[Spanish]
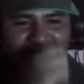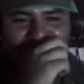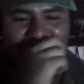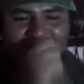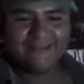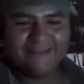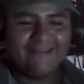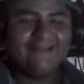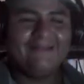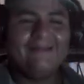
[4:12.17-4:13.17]
y bueno.
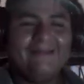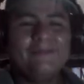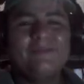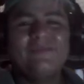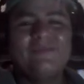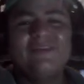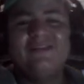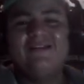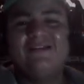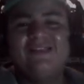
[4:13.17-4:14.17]

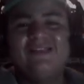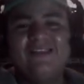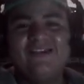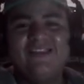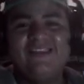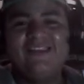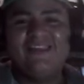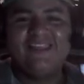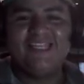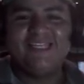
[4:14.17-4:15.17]
Bueno gente,
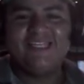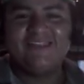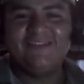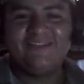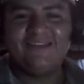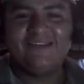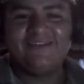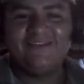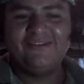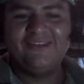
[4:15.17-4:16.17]
esta ha sido la reacción de hoy,